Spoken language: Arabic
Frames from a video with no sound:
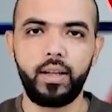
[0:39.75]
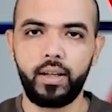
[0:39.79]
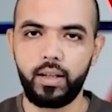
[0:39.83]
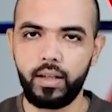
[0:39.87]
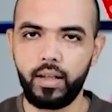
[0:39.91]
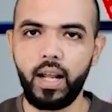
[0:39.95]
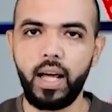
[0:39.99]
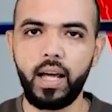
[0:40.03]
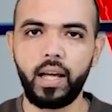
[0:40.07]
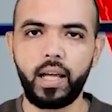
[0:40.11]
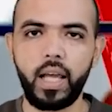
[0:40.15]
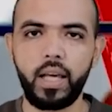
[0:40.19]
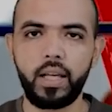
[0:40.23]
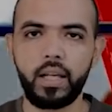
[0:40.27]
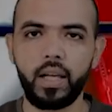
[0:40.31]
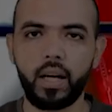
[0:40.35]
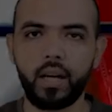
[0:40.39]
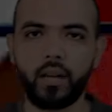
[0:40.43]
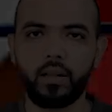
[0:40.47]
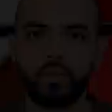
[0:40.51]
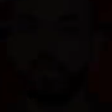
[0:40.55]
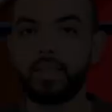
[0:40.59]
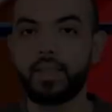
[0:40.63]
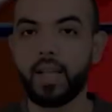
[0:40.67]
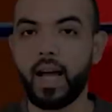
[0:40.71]
لا غير
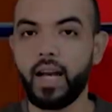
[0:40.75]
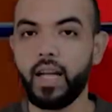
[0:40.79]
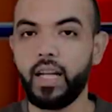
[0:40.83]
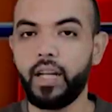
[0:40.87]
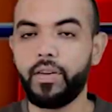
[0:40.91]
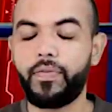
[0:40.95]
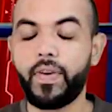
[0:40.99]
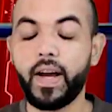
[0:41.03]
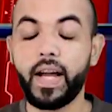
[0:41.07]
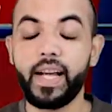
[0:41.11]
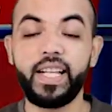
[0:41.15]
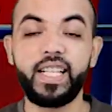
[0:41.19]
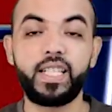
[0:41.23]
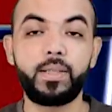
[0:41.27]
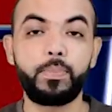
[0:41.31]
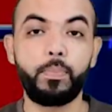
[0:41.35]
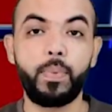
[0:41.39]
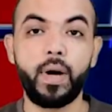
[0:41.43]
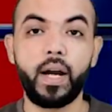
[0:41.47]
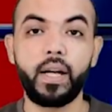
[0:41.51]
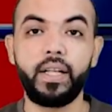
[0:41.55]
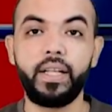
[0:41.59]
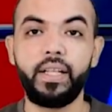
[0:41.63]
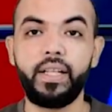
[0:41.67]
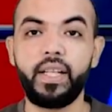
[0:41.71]
صحيفة
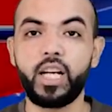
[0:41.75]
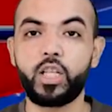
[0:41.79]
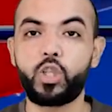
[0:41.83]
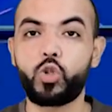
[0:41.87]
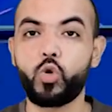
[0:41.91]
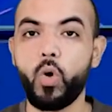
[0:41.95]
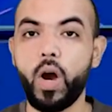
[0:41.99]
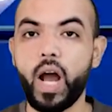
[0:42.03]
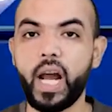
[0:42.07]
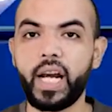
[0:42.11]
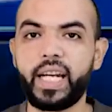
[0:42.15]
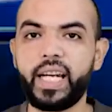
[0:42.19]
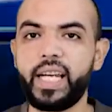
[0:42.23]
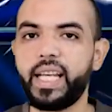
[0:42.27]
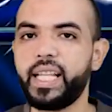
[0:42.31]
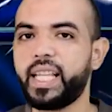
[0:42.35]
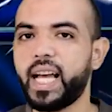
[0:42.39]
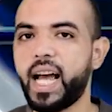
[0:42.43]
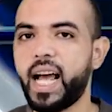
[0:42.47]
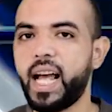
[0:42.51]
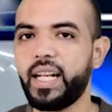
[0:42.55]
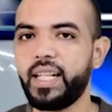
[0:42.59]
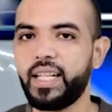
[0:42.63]
إسبانية تؤكد